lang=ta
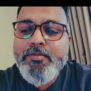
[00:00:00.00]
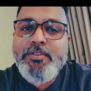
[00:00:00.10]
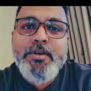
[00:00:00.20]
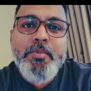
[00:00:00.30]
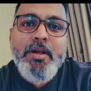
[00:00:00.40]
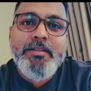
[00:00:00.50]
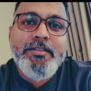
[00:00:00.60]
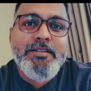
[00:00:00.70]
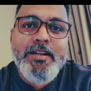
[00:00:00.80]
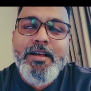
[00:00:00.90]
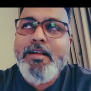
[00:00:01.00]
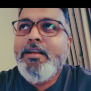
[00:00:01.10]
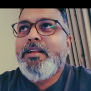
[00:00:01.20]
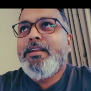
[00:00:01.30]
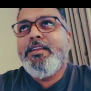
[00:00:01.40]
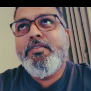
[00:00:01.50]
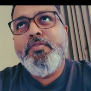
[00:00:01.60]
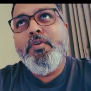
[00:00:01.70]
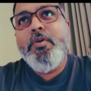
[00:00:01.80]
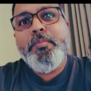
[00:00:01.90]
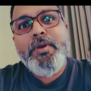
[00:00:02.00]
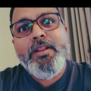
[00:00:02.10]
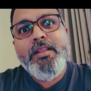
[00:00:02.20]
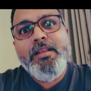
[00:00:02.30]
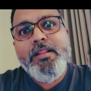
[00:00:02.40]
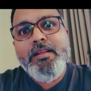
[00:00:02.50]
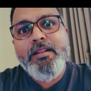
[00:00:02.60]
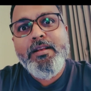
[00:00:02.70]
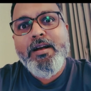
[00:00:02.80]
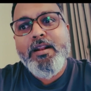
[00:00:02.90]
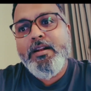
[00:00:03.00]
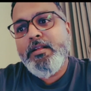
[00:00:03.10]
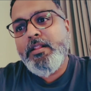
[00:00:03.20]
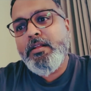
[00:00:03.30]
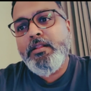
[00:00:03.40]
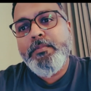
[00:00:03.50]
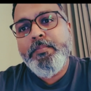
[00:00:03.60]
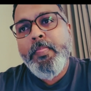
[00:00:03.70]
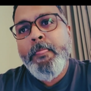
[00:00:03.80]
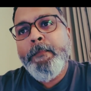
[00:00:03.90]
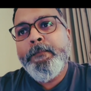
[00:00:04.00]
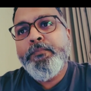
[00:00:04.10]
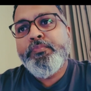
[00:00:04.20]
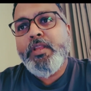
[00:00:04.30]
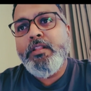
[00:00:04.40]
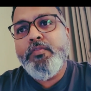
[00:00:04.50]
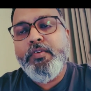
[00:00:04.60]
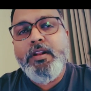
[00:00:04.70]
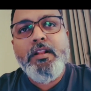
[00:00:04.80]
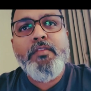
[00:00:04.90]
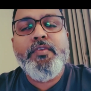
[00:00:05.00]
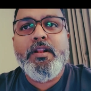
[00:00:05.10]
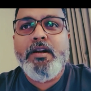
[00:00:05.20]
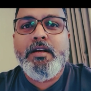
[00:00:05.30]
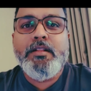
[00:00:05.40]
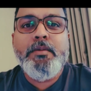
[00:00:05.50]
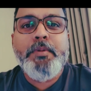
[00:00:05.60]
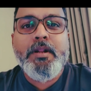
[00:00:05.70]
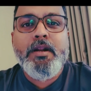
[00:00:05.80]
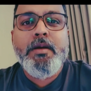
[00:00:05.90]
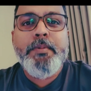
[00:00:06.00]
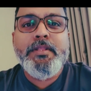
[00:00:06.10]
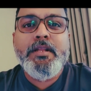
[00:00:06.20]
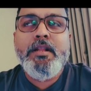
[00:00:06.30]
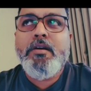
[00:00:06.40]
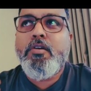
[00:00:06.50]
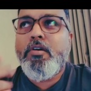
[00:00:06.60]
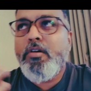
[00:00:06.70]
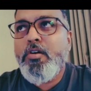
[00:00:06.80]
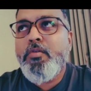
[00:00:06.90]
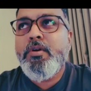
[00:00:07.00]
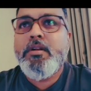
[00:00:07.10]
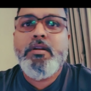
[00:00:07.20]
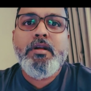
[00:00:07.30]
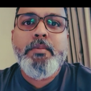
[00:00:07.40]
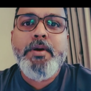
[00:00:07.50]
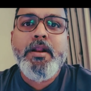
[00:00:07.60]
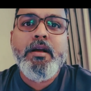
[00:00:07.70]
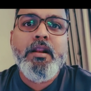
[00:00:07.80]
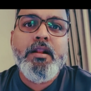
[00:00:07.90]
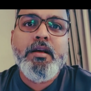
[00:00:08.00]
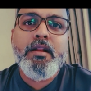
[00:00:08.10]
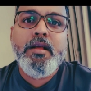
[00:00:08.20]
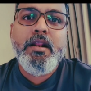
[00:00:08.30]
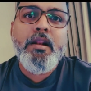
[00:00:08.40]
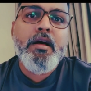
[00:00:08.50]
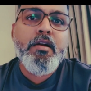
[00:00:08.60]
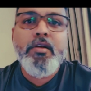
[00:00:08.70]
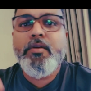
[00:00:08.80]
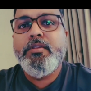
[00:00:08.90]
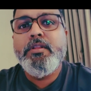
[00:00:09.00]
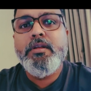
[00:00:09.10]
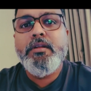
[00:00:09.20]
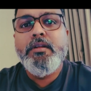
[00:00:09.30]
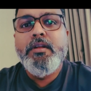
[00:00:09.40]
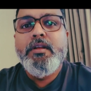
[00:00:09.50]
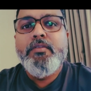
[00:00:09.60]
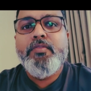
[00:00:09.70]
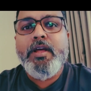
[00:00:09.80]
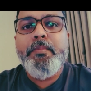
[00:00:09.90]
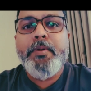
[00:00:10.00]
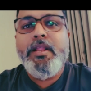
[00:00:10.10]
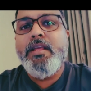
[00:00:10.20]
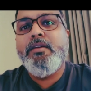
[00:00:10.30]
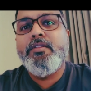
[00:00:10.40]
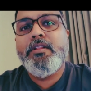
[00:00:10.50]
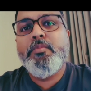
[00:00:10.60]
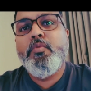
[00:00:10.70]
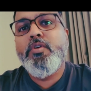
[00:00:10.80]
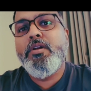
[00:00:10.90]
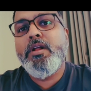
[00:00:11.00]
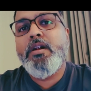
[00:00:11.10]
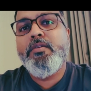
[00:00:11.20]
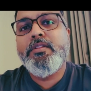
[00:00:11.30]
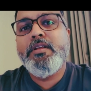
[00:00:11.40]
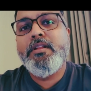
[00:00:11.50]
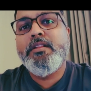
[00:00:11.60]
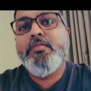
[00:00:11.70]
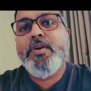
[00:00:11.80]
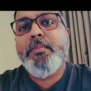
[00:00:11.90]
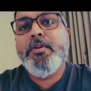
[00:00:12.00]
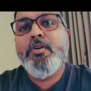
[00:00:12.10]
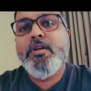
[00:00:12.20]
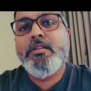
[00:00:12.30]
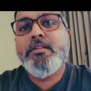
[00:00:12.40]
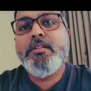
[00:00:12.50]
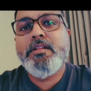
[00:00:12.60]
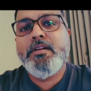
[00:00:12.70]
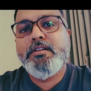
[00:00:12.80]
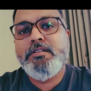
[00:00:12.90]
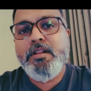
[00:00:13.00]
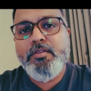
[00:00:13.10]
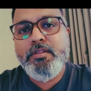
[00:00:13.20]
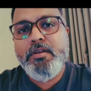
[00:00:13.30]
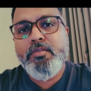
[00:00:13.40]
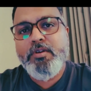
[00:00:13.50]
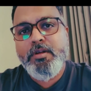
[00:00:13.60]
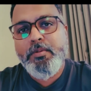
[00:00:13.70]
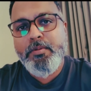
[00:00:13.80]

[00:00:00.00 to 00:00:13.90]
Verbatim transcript: விஷயமா இருந்துச்சு ஏன்னா இவ்வளோ பேர் இங்கே இருக்காங்களான்னு அதாவது இது ஃபிலடெல்ஃபியாவில் நடக்குது பட் ஆனால் பார்த்தீங்கன்னா ஆல் ஓவர் அமெரிக்காவில் இருக்கிற எல்லாரும் இங்கே வந்து ஃப்ளை பண்ணி இங்கே வந்து இந்த மூன்று நாள் வந்து இருந்து ஃபேமிலியோடு இருந்து இந்த நிகழ்ச்சியில் வந்து அவங்க